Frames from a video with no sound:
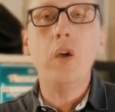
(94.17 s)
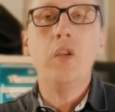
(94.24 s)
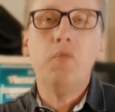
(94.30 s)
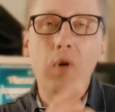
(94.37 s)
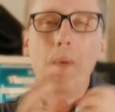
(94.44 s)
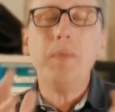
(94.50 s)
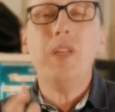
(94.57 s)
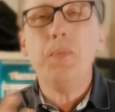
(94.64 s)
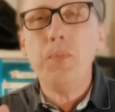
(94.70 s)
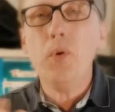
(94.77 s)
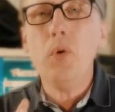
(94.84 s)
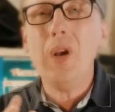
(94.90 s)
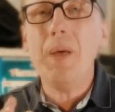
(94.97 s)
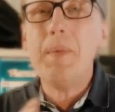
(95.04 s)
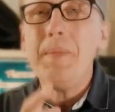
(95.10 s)
il faut un petit peu
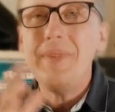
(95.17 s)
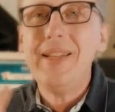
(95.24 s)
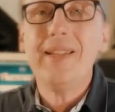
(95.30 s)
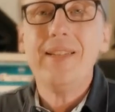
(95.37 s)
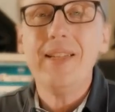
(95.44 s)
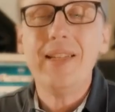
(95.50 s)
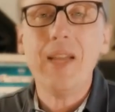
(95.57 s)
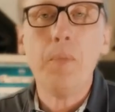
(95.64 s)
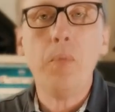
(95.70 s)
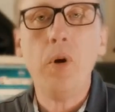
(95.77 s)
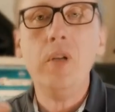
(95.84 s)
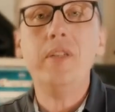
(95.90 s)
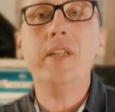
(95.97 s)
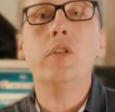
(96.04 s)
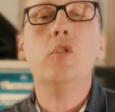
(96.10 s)
la même technique qu'Apple,
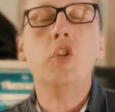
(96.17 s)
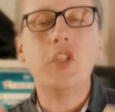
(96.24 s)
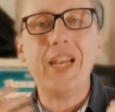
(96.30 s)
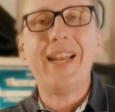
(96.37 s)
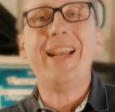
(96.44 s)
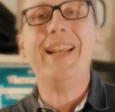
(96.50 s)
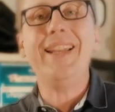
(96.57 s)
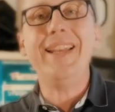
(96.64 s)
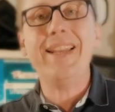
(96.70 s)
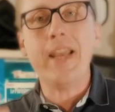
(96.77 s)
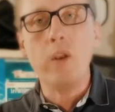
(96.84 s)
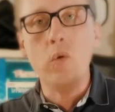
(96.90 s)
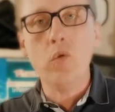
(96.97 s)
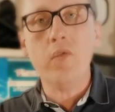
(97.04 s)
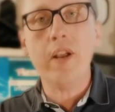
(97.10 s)
c'est que chaque année il y a
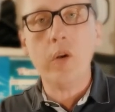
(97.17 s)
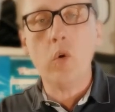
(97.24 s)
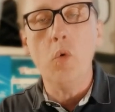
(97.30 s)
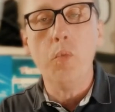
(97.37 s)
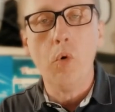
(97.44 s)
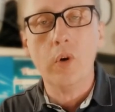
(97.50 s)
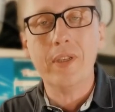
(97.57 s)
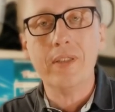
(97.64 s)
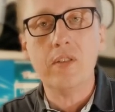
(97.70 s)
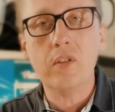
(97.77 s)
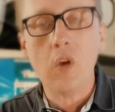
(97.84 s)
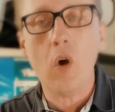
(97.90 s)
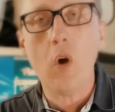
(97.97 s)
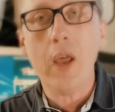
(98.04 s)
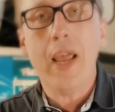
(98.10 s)
une nouvelle GoPro qui
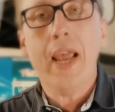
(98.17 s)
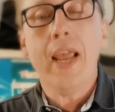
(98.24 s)
sort